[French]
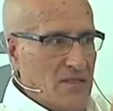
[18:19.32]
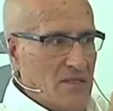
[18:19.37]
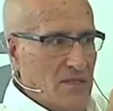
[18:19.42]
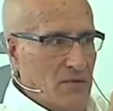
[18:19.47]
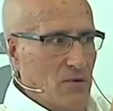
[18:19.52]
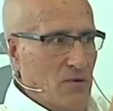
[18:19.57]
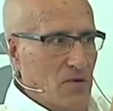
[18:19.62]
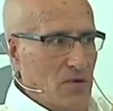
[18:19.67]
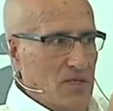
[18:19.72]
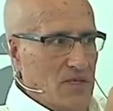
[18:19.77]

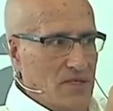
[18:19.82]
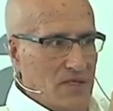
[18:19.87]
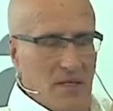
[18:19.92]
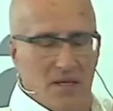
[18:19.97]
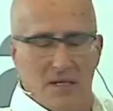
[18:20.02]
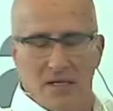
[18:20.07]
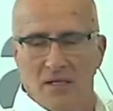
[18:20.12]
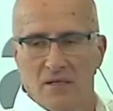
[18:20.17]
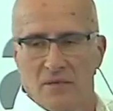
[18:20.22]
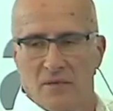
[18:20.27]
et
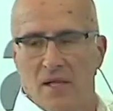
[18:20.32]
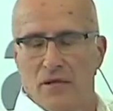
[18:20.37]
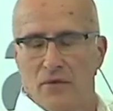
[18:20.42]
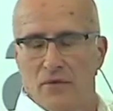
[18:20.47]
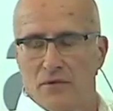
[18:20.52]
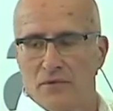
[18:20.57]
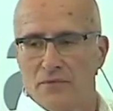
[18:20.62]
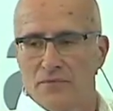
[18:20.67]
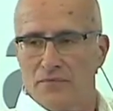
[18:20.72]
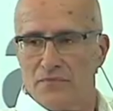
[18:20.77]
que le
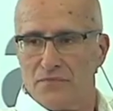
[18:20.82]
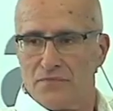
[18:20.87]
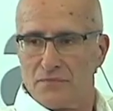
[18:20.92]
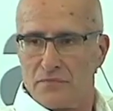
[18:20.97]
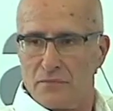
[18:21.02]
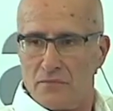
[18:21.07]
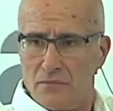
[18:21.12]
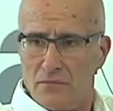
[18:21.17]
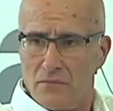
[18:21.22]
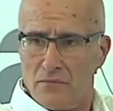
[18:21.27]

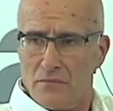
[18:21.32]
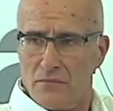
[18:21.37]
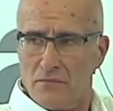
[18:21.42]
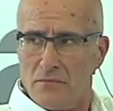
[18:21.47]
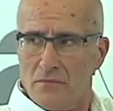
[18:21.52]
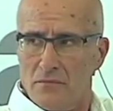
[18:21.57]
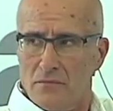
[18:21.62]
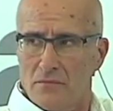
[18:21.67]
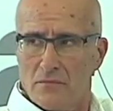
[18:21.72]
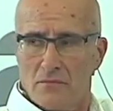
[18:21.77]
sport
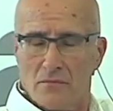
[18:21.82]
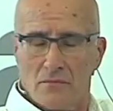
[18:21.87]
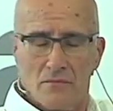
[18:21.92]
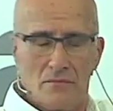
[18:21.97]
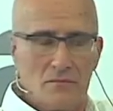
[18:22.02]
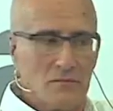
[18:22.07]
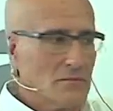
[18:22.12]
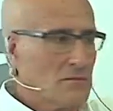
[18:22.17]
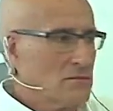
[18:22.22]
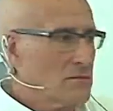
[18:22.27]
avance si
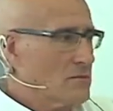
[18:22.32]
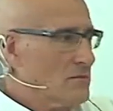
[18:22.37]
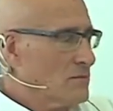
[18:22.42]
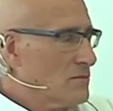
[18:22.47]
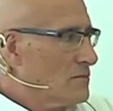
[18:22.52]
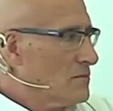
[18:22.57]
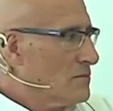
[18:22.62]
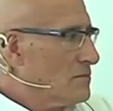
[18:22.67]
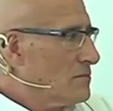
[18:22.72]
ce bloc est